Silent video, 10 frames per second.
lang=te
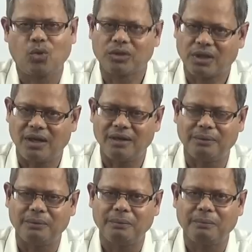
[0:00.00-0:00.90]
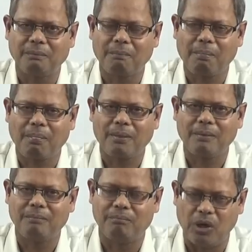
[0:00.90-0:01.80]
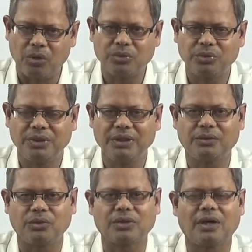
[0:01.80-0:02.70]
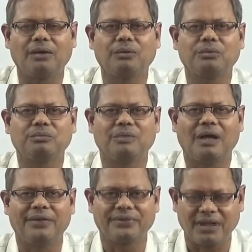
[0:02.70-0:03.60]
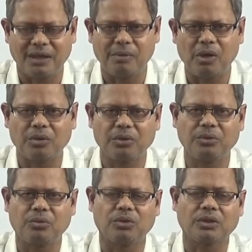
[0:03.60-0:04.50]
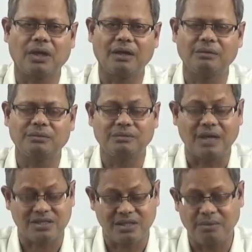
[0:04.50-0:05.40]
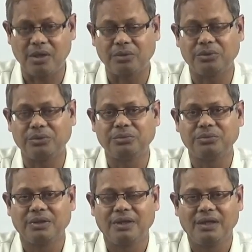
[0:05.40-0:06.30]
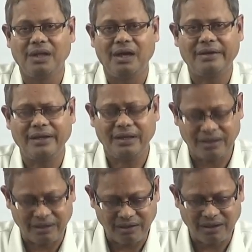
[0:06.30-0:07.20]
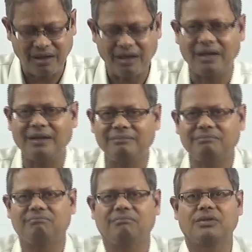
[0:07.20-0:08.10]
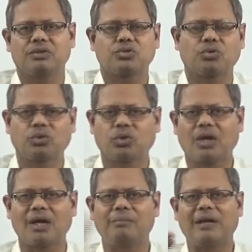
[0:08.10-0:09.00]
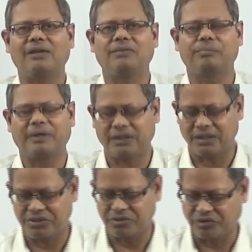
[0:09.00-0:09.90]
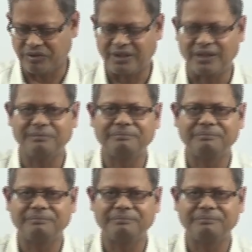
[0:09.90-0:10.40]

కొంతకాలం బాగుంటుంది కొంతకాలం అంతగా బాగుండదు కొంతకాలం అస్సలు బాగోదు అంటే రకరకాల సుఖదుఖాలు మేళవింపే కదా జీవితం అంటే